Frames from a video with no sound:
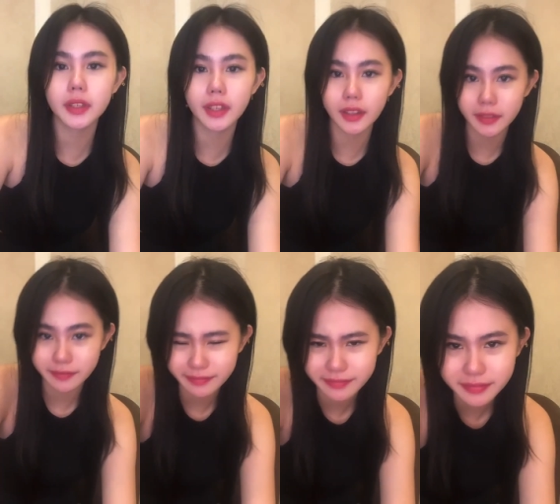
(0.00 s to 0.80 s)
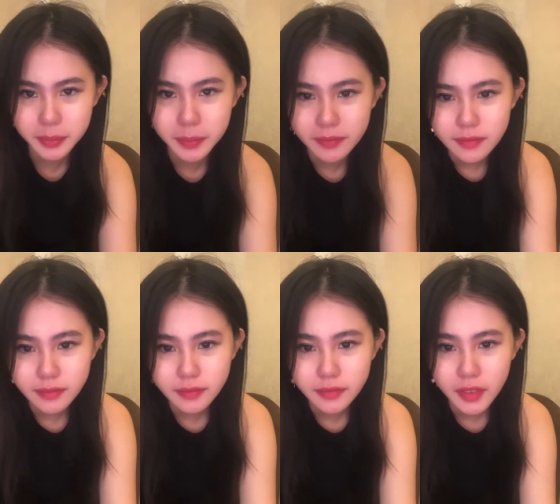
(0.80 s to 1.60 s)
aja. Ya.
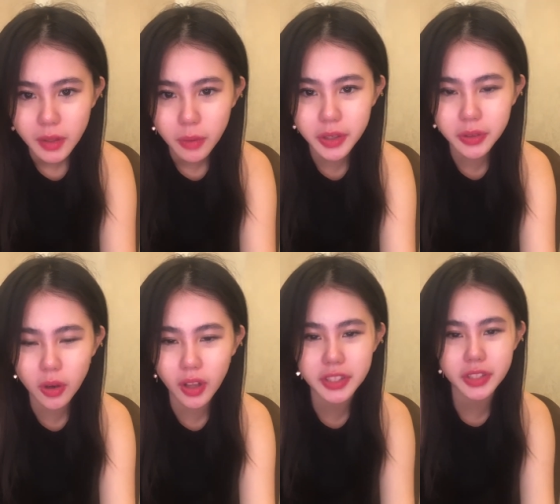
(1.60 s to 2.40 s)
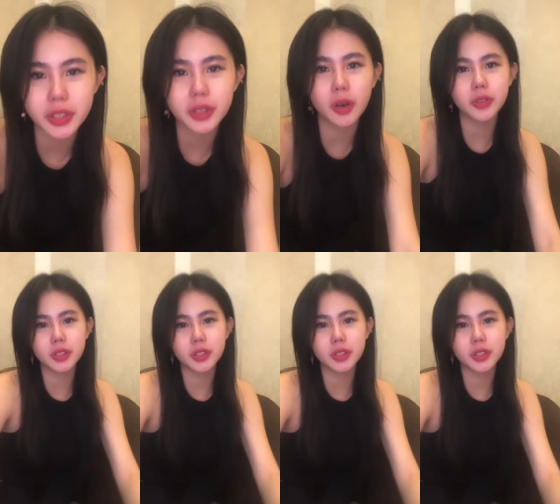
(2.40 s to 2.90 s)
Where college do you go